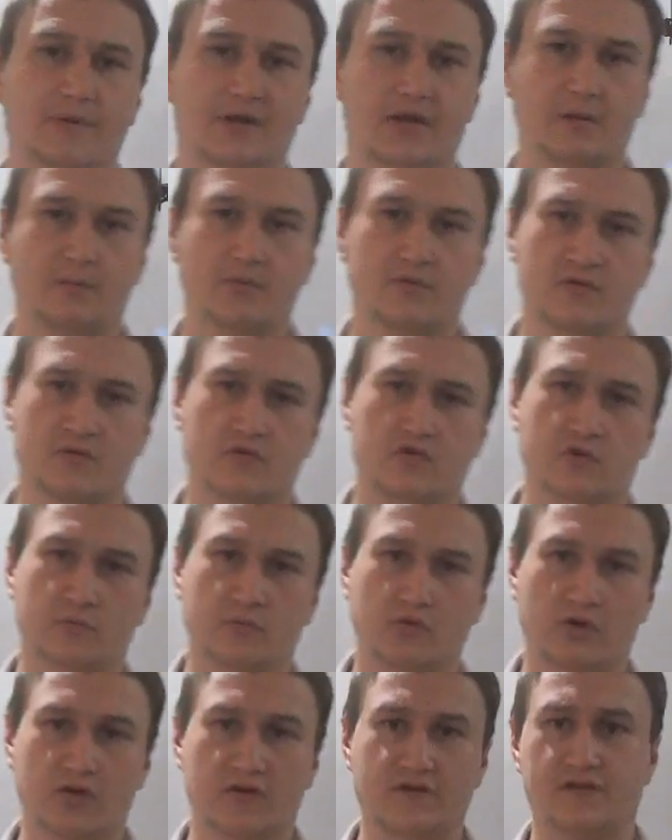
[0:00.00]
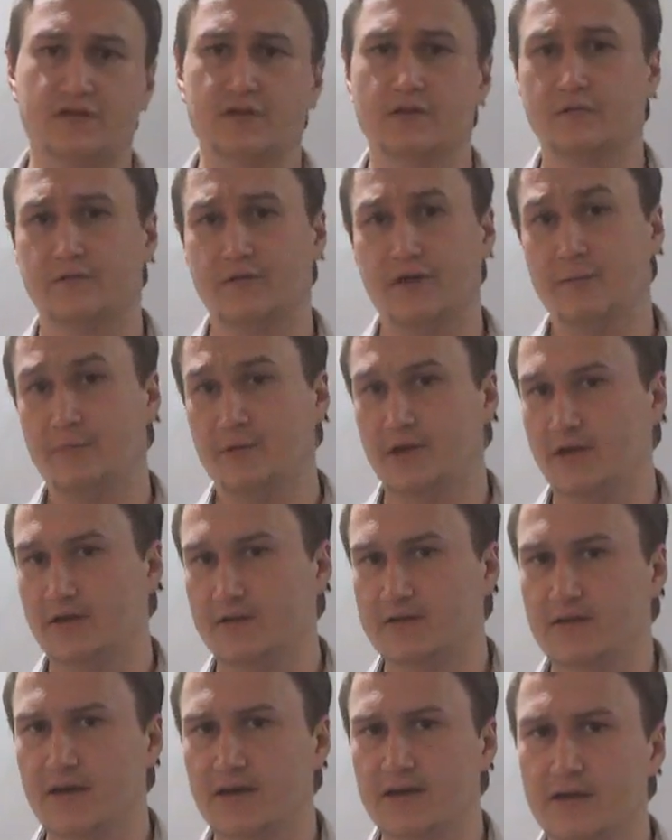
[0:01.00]
потребуется очень много сил, времени и
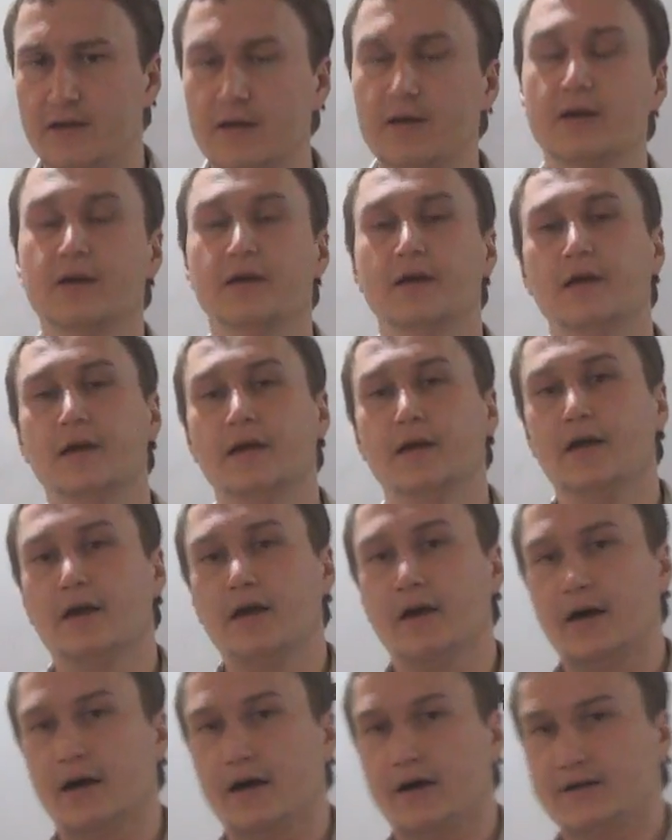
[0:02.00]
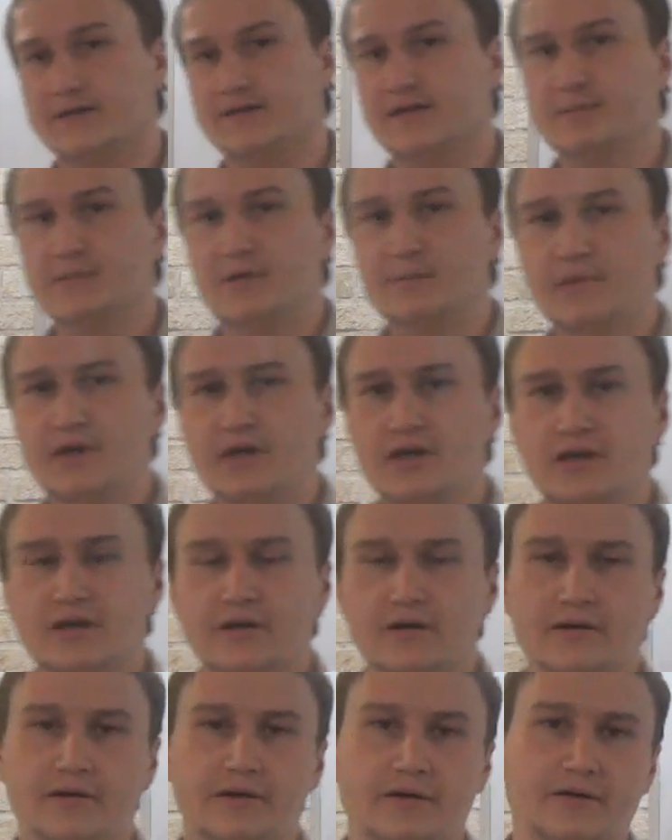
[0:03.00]
денег. А, тем не
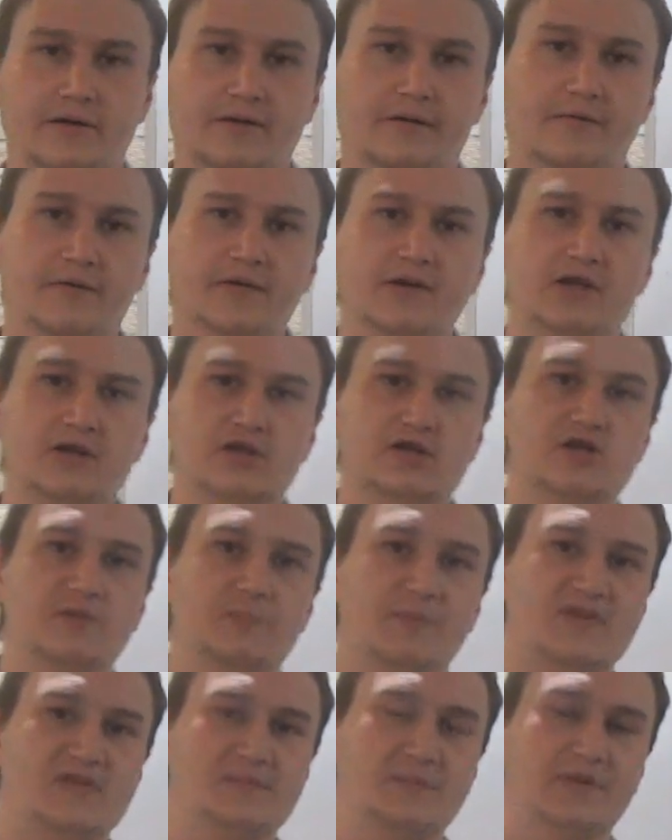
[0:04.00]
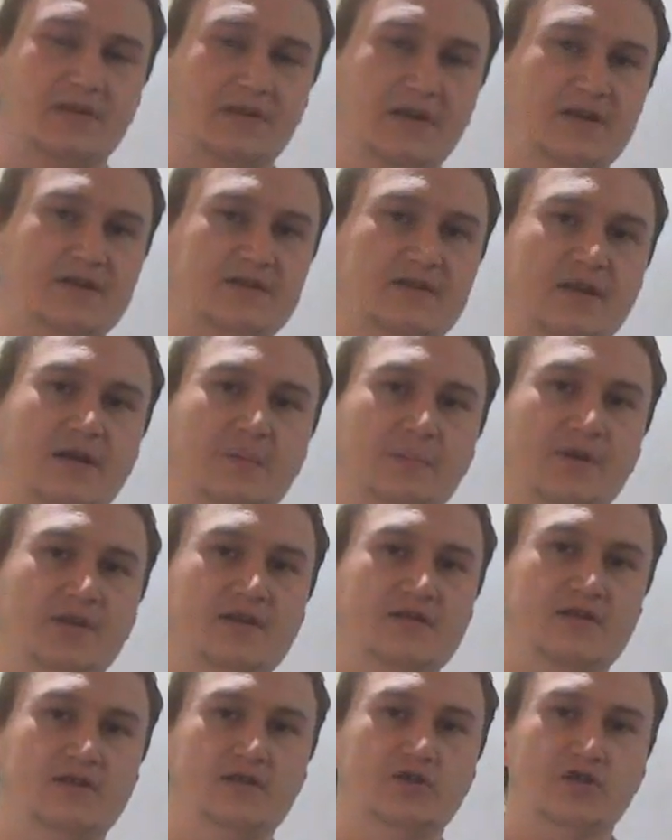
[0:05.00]
менее, вы должны посмотреть на
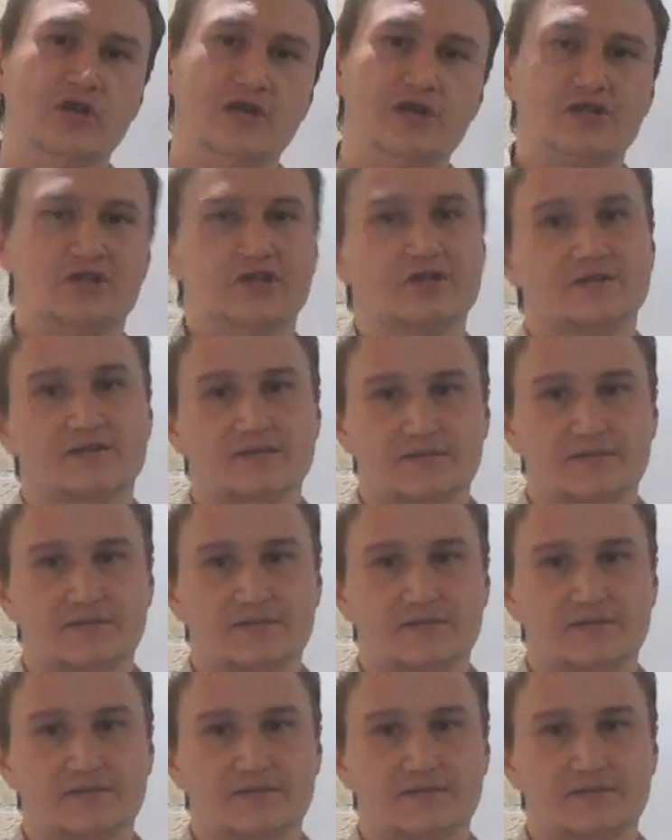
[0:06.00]
ближайшие